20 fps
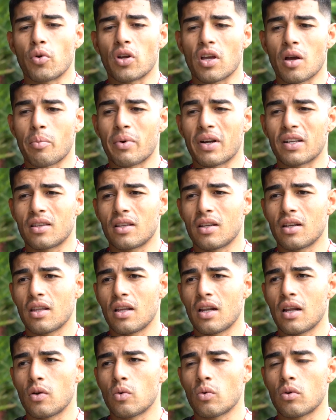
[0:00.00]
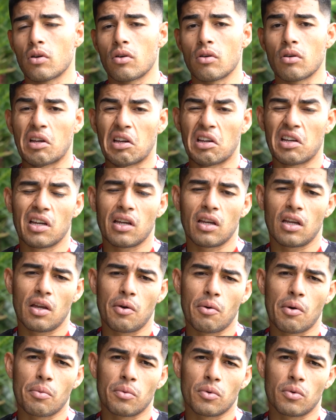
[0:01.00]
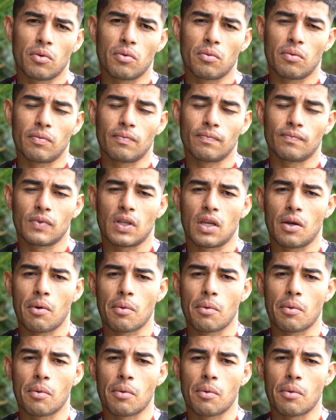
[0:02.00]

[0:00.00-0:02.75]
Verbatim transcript: porque a partir de Lanús creo que, vamos, que